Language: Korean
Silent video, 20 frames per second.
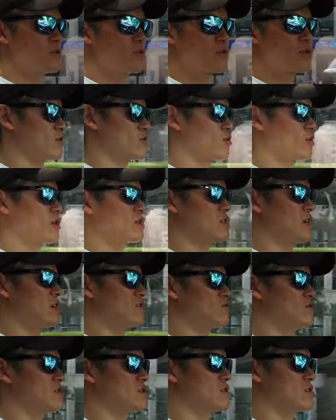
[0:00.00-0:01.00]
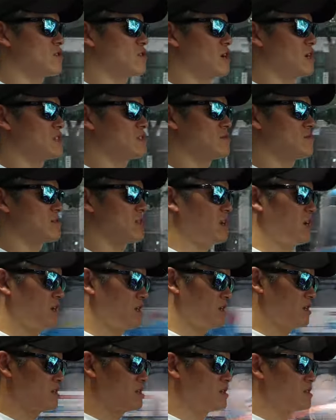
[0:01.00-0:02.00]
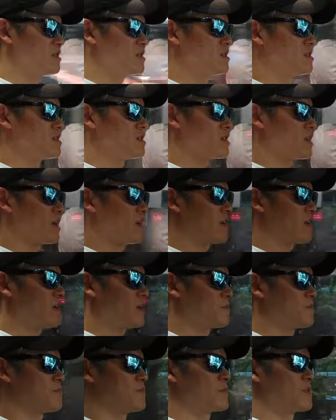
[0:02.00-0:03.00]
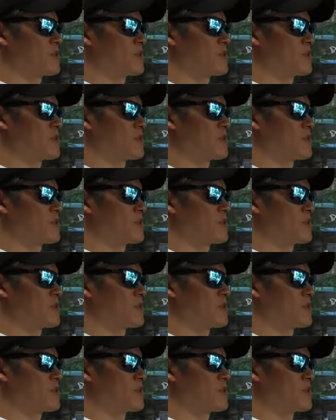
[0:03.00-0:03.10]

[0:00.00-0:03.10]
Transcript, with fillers: 주행을 통해서 알 수 있을 것 같습니다. 예.